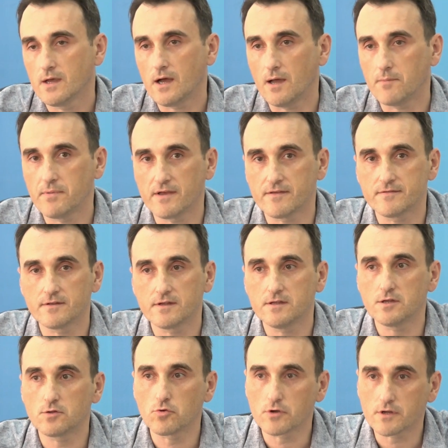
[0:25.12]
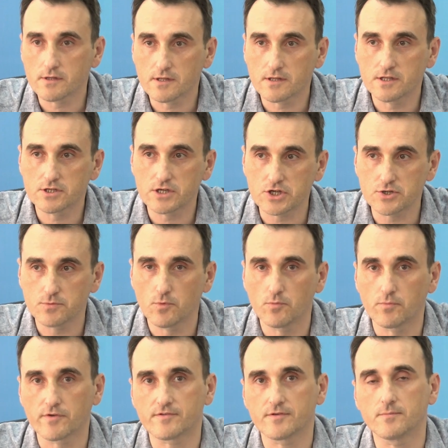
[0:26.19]
обязаны не только надлежащим
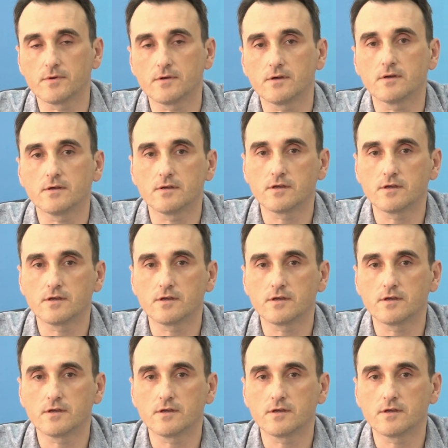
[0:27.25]
образом э,